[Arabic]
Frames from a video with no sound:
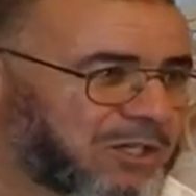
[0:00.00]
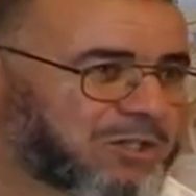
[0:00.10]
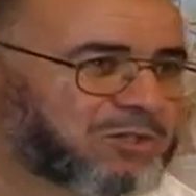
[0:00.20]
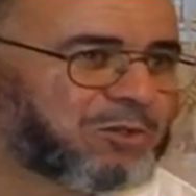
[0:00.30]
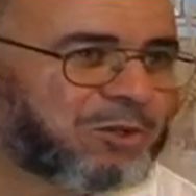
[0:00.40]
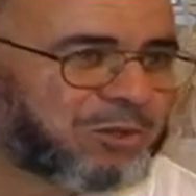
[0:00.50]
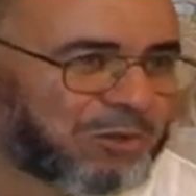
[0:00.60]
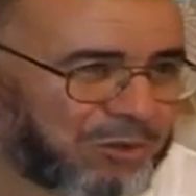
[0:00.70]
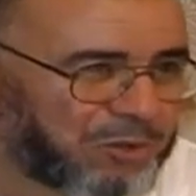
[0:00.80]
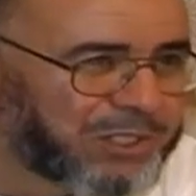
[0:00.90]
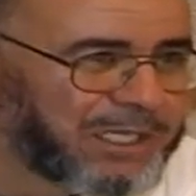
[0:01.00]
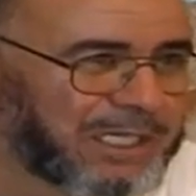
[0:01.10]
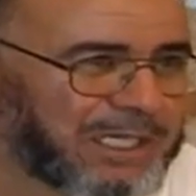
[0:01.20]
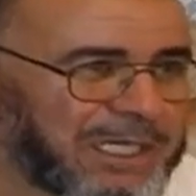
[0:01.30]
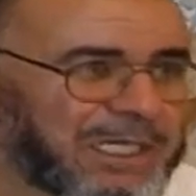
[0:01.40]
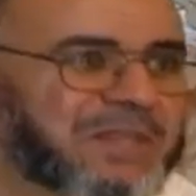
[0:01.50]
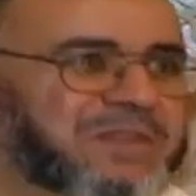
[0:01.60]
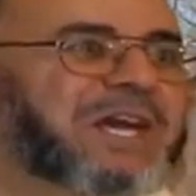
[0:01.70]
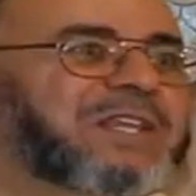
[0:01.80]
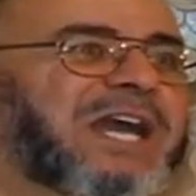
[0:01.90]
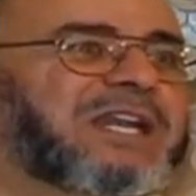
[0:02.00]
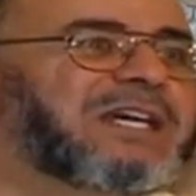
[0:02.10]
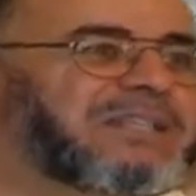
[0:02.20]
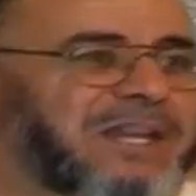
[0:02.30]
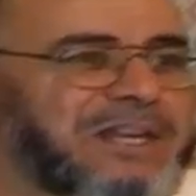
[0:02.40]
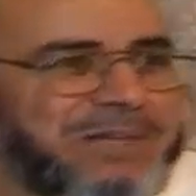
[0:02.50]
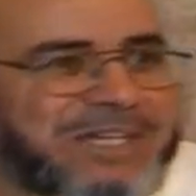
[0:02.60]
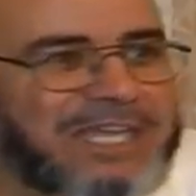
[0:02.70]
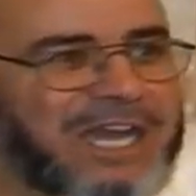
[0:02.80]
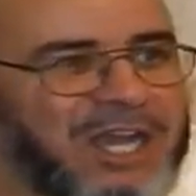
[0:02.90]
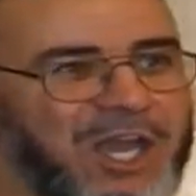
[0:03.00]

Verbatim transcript: صهيوني للضغط على الإدارة الأمريكية